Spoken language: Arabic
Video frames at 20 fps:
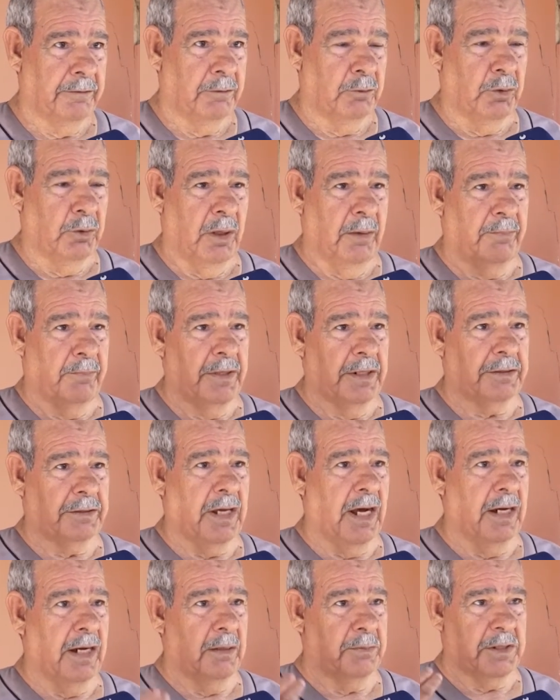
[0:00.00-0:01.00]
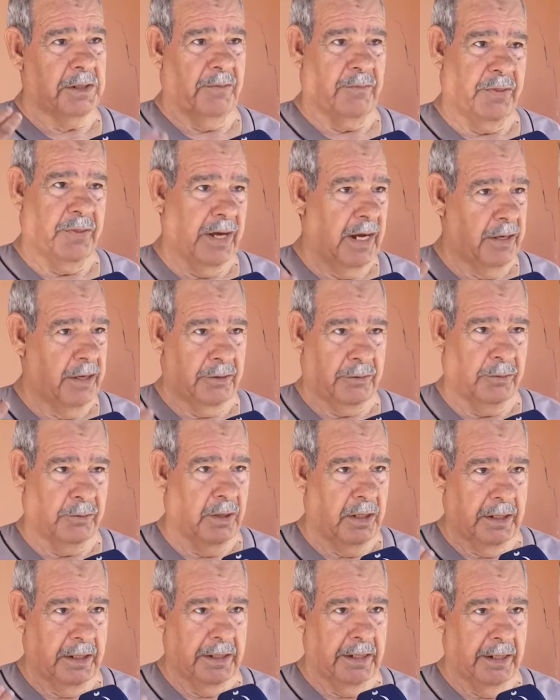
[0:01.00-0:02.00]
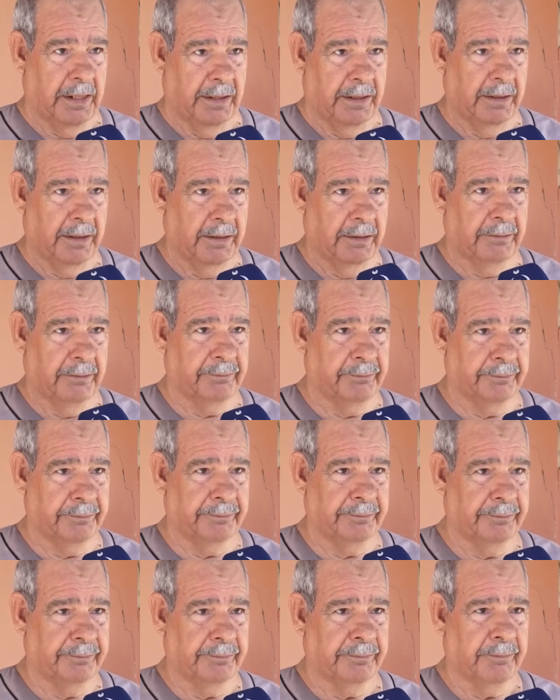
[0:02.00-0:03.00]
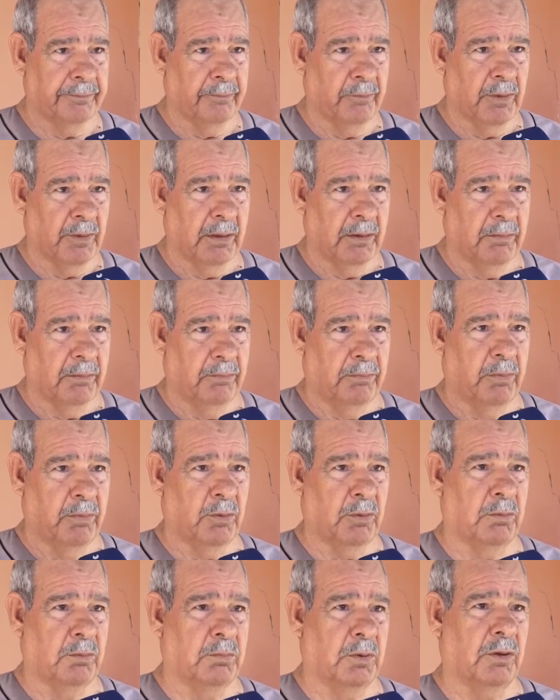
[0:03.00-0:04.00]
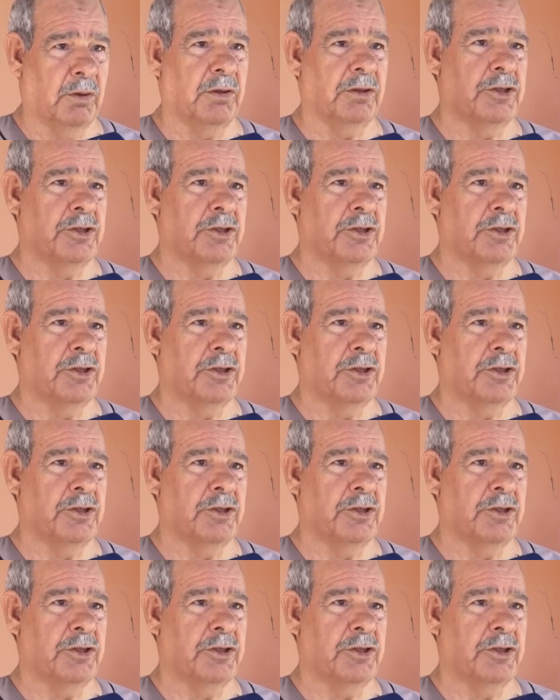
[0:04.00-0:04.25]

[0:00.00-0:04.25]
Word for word: وابني طالب صف ثالث كليه بغر